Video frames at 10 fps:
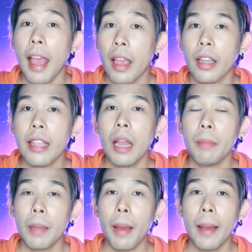แต่ก็ยัง
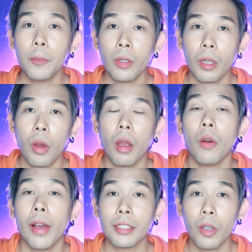มีภาพตัวตลกข
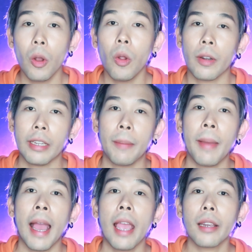องวัสโกหลงเหลือ
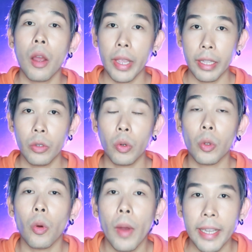มาให้เราเห็นอยู่
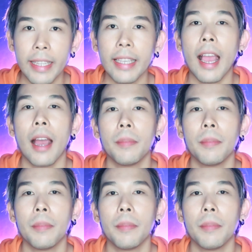ทุกวันนี้ครั